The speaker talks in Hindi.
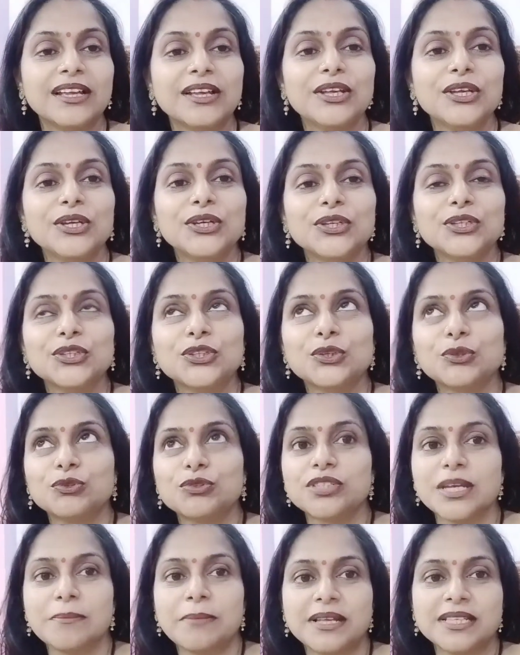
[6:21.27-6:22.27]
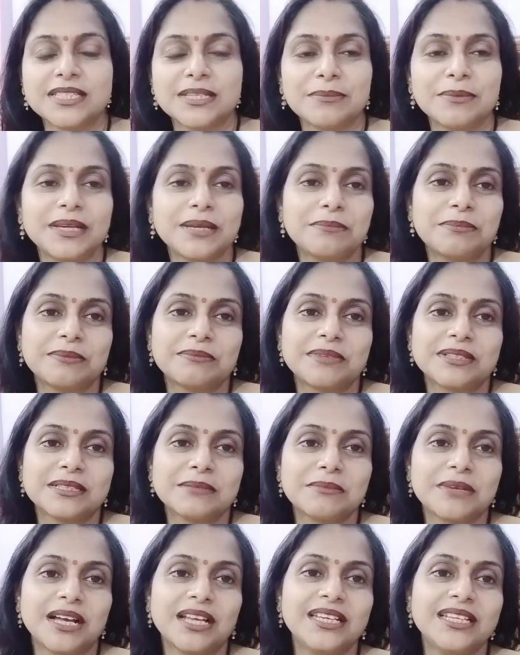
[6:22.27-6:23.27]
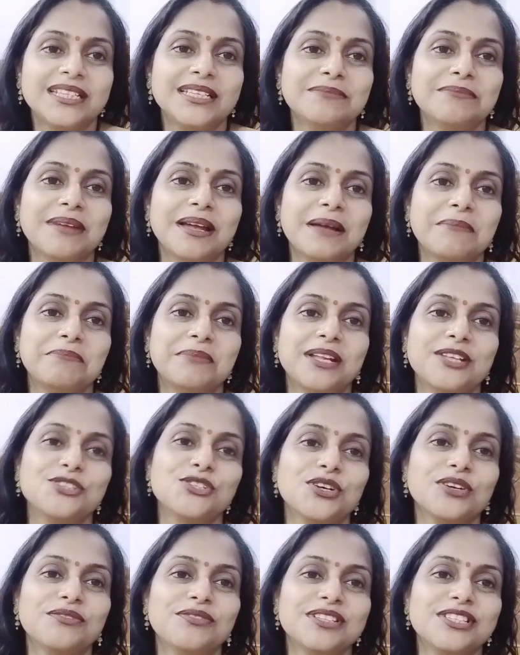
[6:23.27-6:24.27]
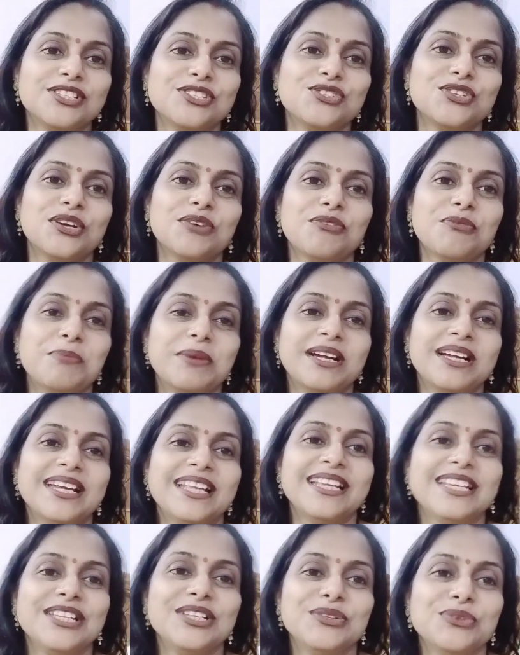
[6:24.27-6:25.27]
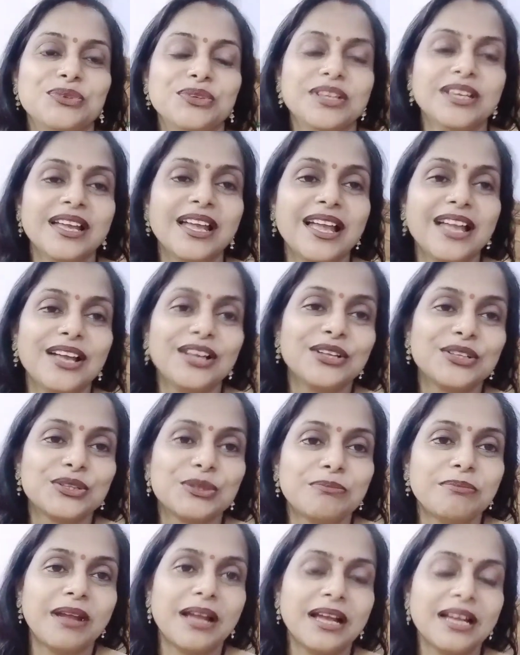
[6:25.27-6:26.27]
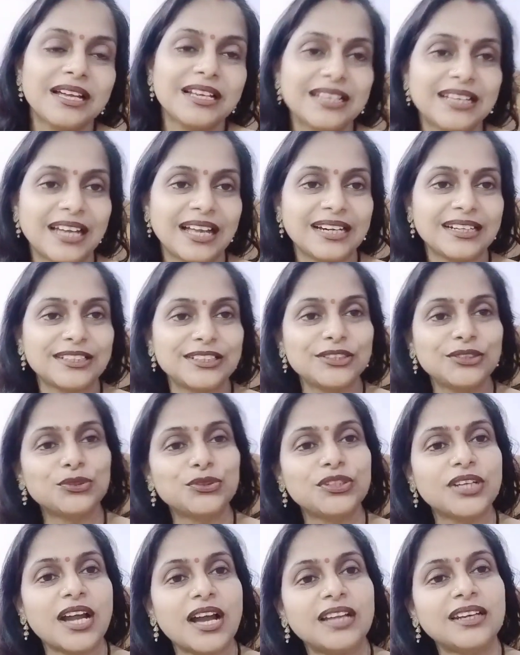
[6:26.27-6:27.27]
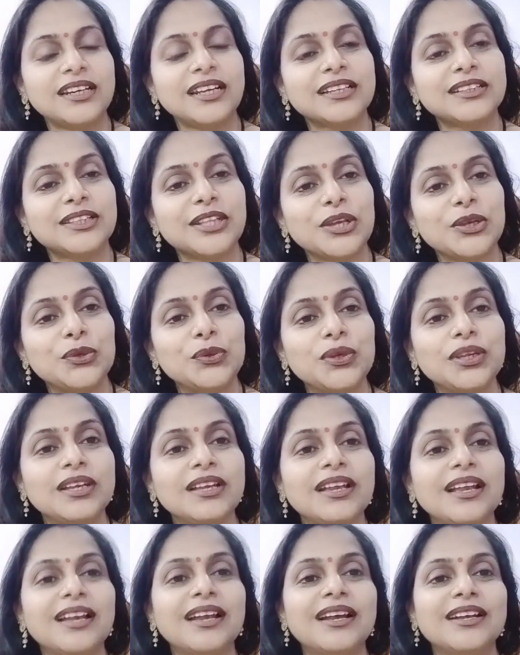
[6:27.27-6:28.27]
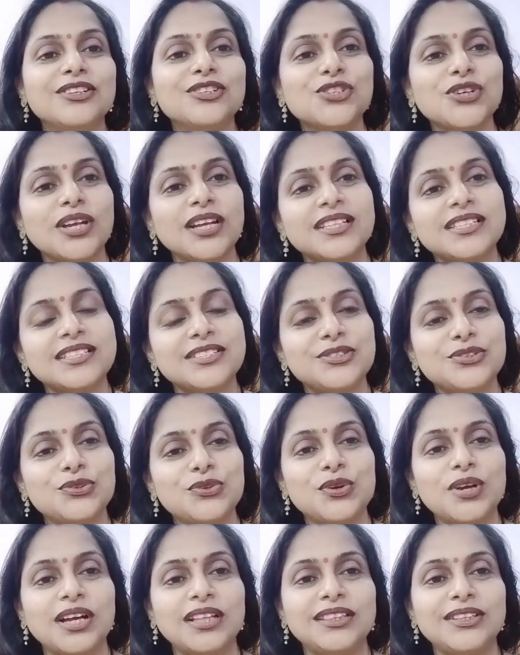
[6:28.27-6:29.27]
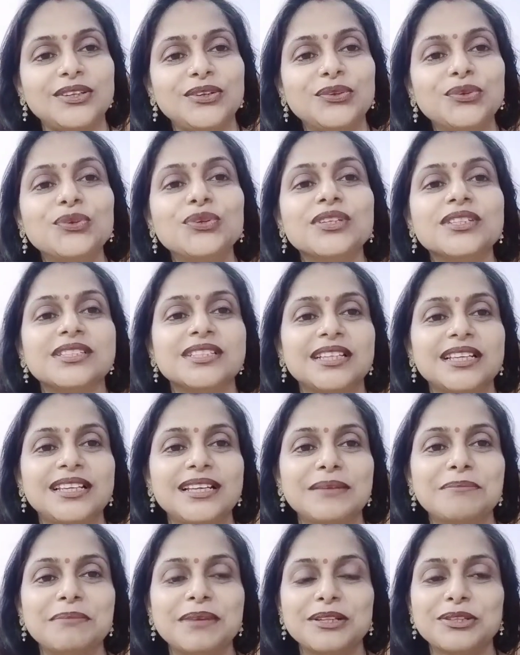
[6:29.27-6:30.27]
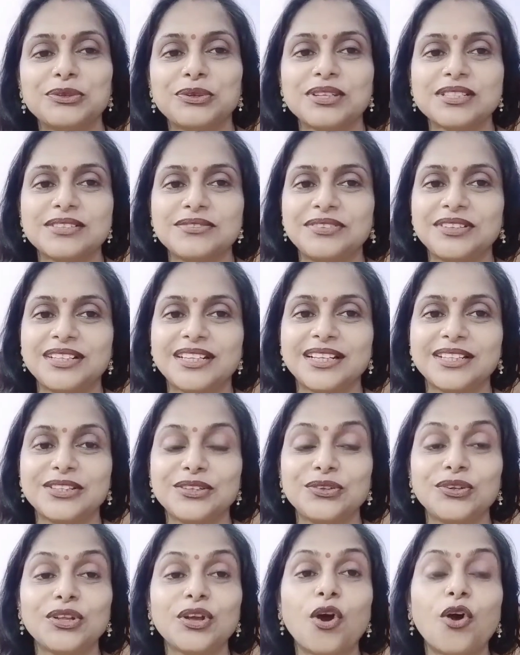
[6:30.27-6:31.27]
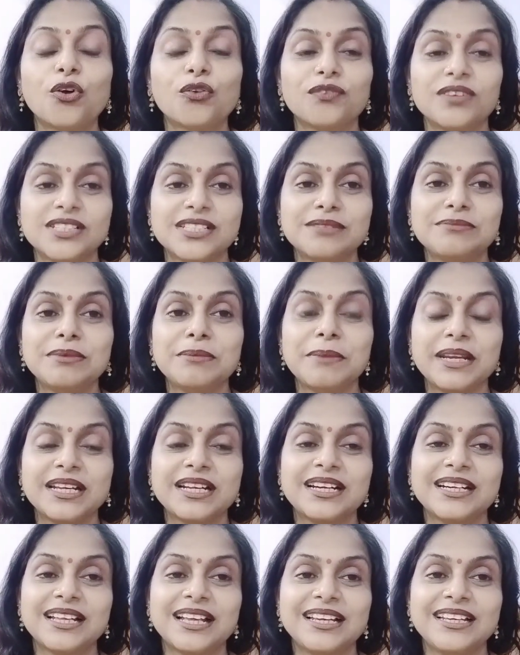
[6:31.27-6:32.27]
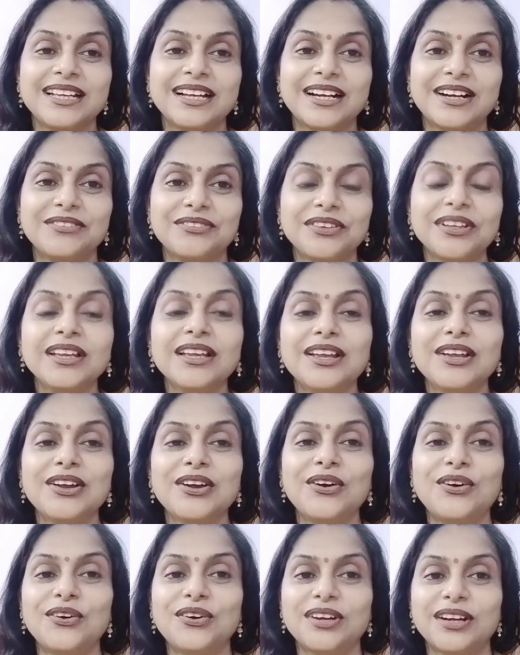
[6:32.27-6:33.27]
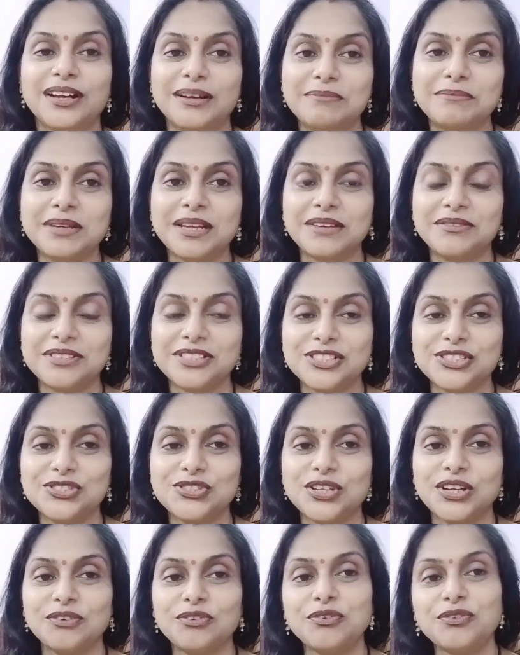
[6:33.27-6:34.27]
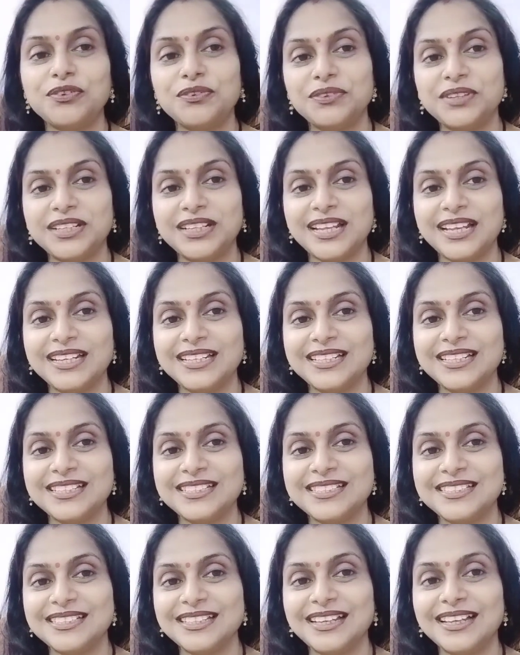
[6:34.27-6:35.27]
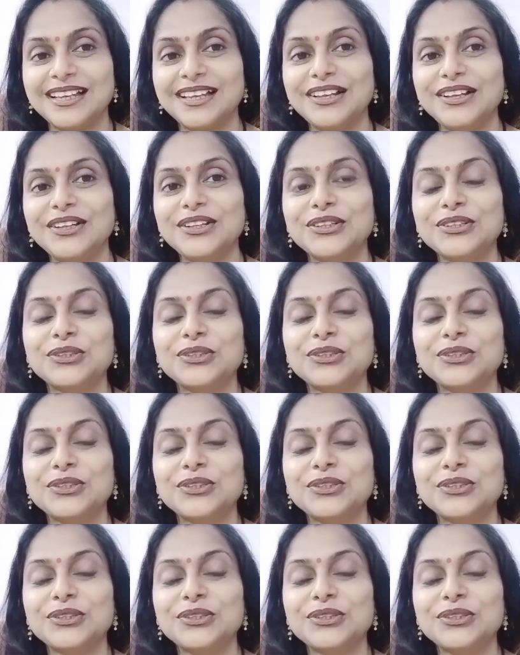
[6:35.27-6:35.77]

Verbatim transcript: तो उसके बाद से मैंने कसम खा ली कि मैं अपना जो है वजन जो है वो बढ़ने ही नहीं दूंगी तो मैं कैलोरी को ध्यान रखते हुए जो है चीज़ों को खाती हूँ इसीलिए मैं थोड़ा सा फिट रहती हूँ और वज़न भी मैंने घटा लिया काफ़ी और अब मेरा वज़न जो है वो फिफ्टी नाइन है तो